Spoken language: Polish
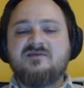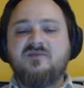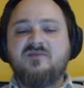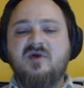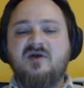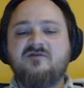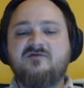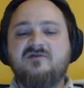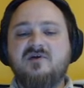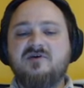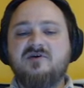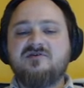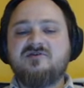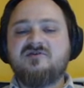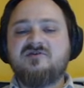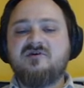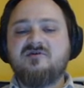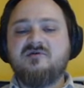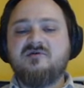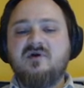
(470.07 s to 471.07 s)
z
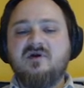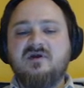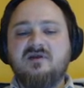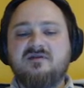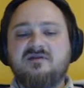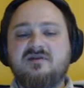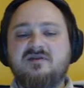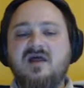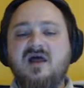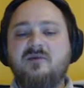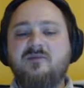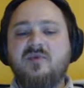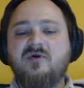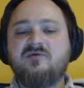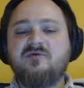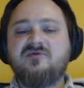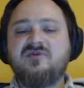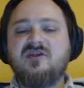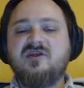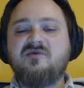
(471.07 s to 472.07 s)
pewnością
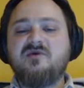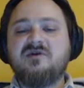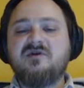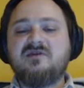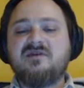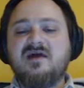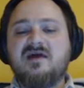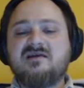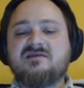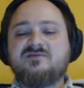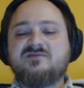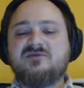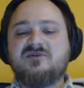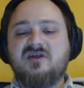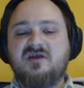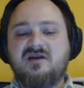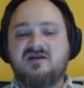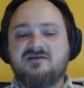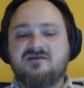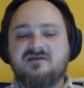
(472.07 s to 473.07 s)
napełniły nas
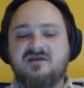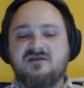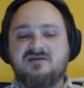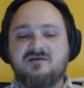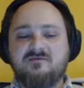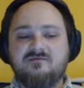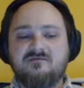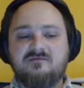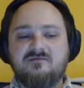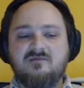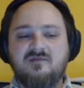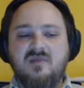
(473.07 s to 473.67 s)
przerażeniem.